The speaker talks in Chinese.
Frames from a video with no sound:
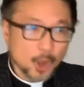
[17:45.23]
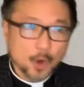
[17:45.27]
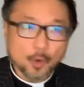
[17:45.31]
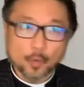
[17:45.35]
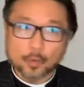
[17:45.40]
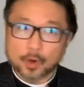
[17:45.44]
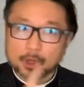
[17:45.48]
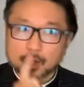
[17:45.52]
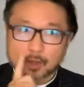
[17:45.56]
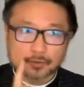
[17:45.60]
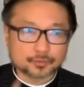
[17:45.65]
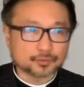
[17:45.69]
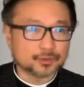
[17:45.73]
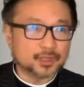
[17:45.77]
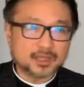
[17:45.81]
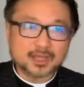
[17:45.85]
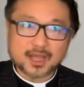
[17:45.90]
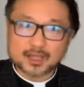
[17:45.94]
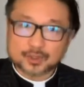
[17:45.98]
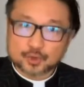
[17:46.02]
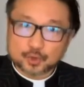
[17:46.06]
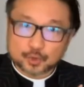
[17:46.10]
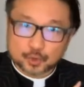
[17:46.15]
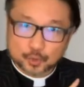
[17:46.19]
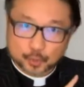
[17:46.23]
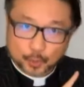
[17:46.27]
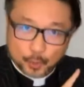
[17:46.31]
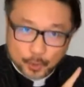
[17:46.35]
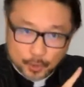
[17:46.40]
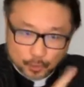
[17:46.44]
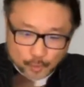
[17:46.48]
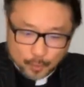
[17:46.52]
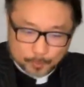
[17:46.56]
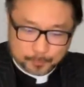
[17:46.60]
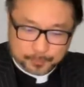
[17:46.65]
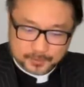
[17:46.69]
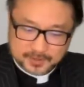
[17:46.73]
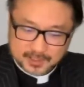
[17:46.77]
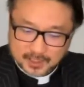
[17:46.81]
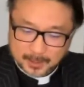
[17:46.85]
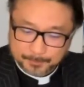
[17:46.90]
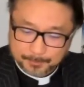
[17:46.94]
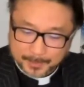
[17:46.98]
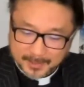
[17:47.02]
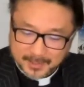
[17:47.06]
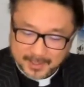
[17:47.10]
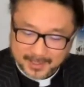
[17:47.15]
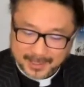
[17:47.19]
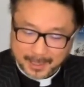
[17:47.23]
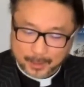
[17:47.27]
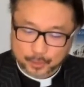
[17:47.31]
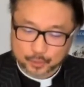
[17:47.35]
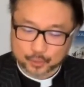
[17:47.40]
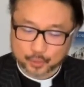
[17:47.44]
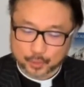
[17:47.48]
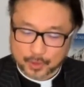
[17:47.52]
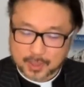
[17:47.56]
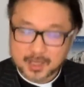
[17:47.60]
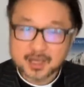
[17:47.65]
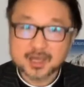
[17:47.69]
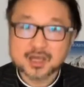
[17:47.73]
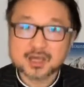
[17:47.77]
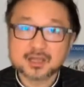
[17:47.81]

我告诉你，那绝对不是一般的感觉，